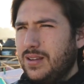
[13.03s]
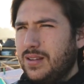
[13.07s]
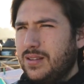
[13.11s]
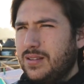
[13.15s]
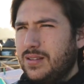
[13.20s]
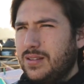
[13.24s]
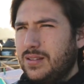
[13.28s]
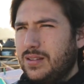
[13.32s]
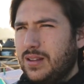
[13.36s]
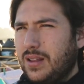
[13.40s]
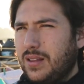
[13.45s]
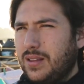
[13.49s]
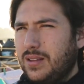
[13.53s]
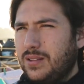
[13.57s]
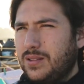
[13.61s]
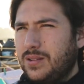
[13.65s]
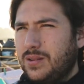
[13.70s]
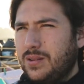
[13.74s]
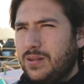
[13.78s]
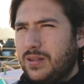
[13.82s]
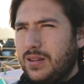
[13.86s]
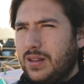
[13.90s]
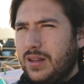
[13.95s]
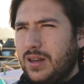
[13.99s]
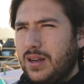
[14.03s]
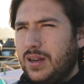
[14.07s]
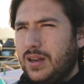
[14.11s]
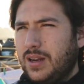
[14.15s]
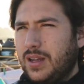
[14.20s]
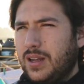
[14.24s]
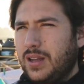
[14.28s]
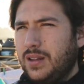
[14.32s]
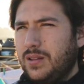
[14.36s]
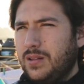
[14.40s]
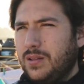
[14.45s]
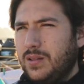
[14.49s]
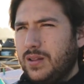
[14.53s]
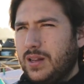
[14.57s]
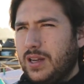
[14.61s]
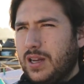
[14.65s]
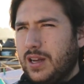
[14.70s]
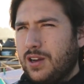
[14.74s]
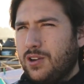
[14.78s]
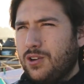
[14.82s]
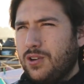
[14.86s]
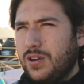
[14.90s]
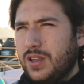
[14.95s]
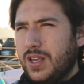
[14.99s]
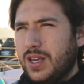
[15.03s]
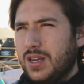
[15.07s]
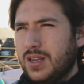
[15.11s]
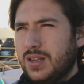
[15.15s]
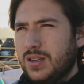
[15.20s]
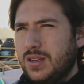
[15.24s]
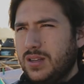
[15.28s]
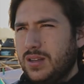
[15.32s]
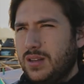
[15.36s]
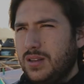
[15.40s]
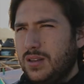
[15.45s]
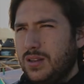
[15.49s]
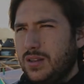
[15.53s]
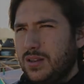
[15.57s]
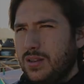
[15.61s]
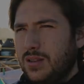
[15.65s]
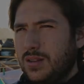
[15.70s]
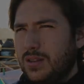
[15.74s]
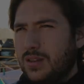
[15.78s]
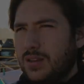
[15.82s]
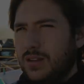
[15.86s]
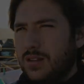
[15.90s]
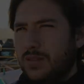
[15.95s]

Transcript: está dentro del ejido de La Joya, que